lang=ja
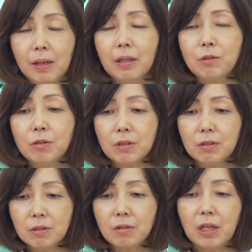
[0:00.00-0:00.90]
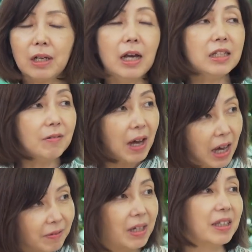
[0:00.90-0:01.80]
うん、そうするといや会社はあ
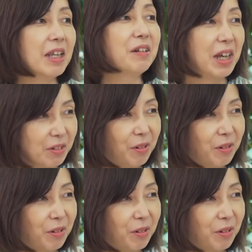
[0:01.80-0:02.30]
あは言ってるけど